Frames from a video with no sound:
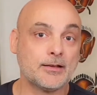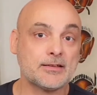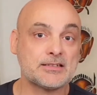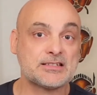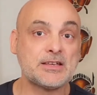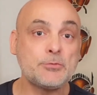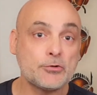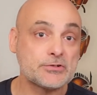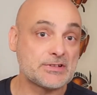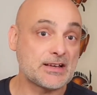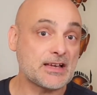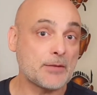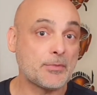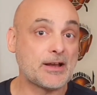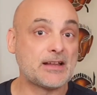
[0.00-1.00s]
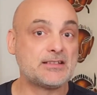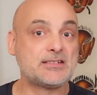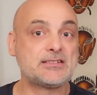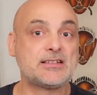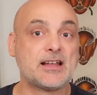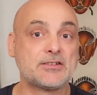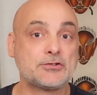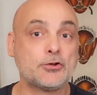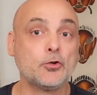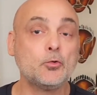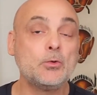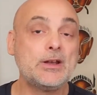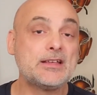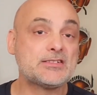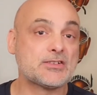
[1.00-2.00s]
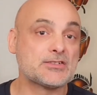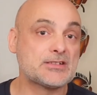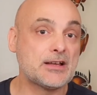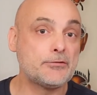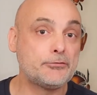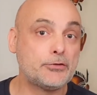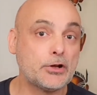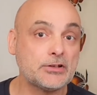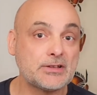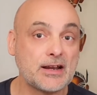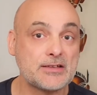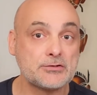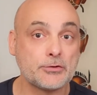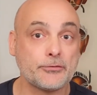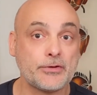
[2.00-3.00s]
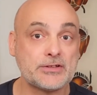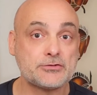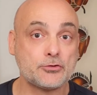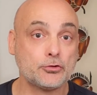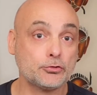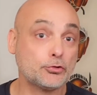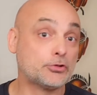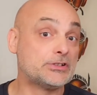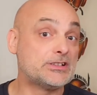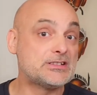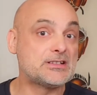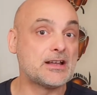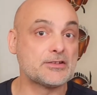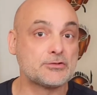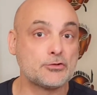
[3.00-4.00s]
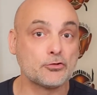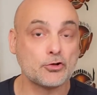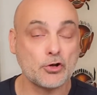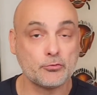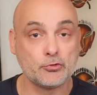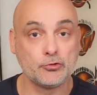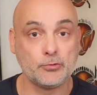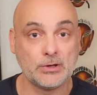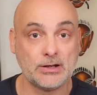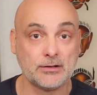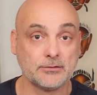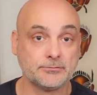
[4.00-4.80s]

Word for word: C'est pour ça qu'après la distillation, l'huile essentielle flotte à la surface de l'eau de distillation comme une huile.